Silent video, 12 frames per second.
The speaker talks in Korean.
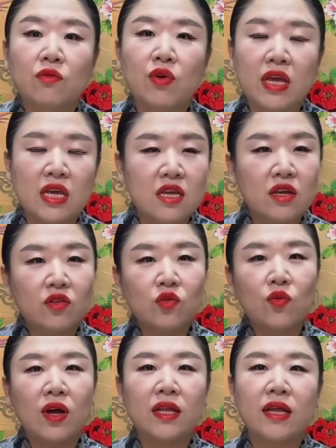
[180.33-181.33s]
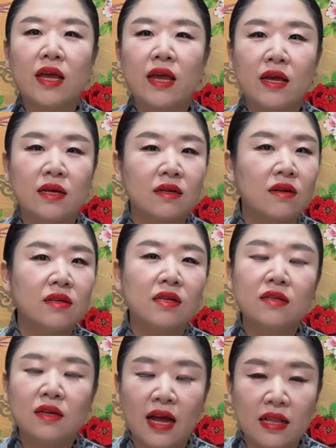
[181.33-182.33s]
왜 2년 동안에 그런
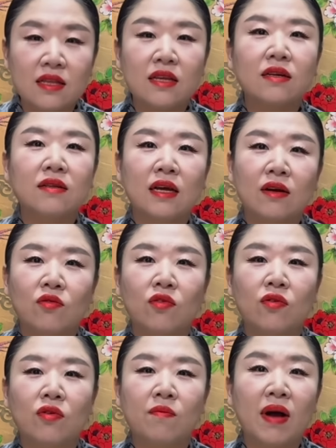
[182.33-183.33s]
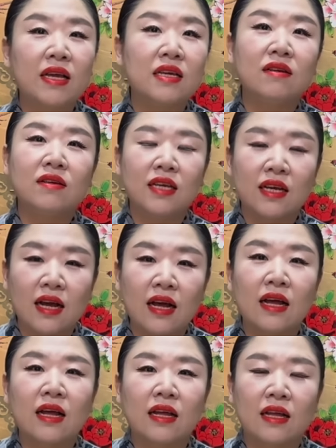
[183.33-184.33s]
일들 안 일어나고 막
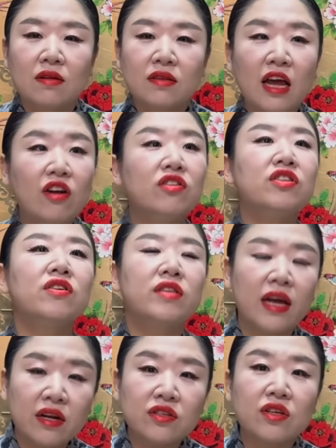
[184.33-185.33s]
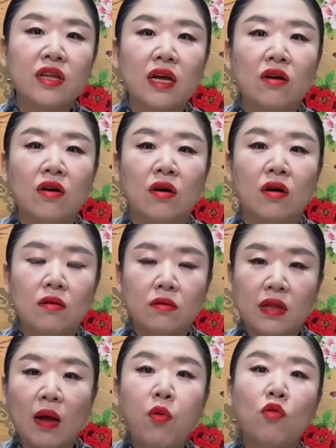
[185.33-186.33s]
이러니까 탈원전 탈원전 한거
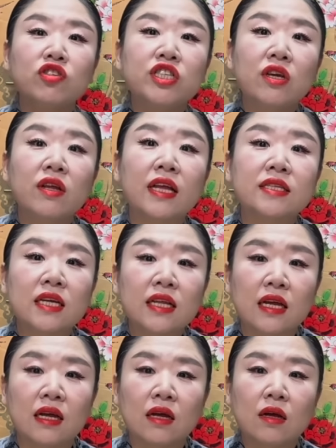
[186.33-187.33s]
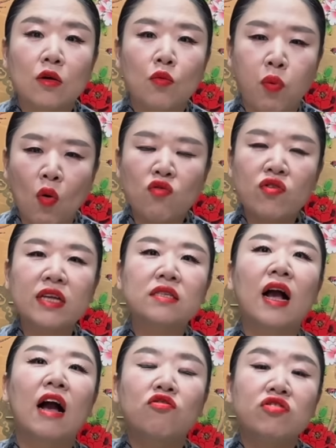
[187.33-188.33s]
다 복구 시켜놨잖아 복구해서
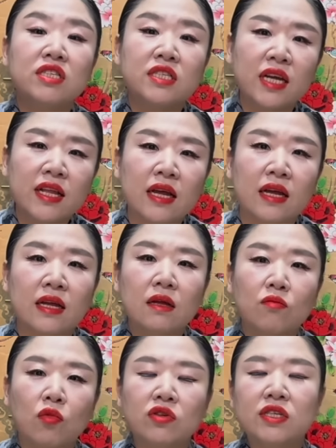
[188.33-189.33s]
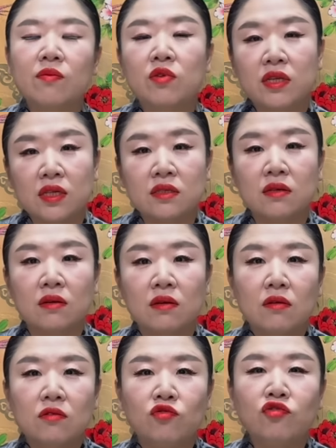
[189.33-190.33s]
가고 있잖아 뭘 잘못했어
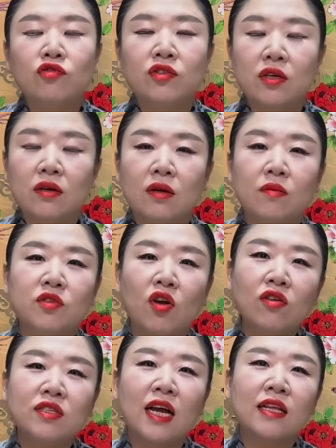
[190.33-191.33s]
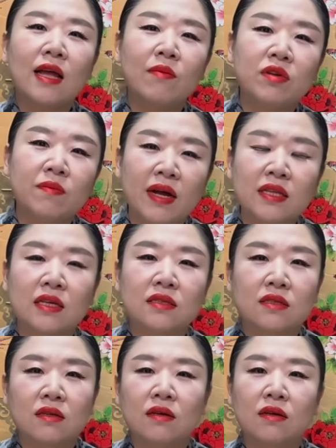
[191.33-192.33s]
누구처럼 성상납을
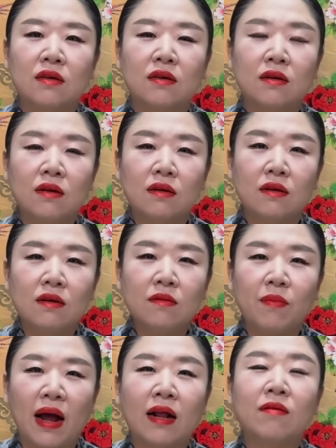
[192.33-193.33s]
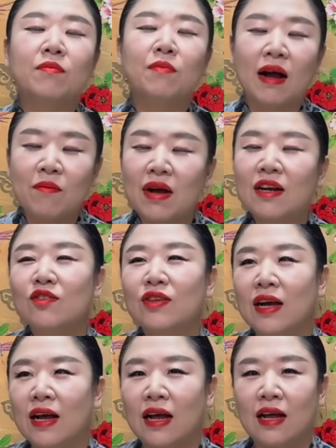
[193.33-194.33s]
받았어 어? 막,
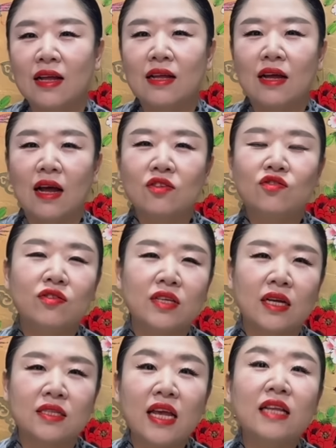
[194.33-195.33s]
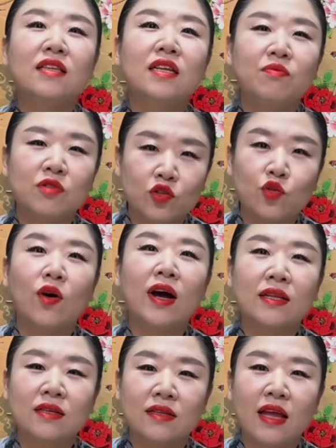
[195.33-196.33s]
막말로다가 아주 그냥 섹드립들
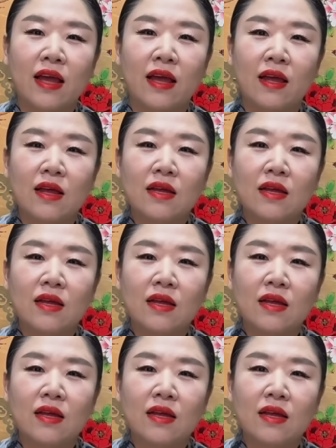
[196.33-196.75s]
좋아하는데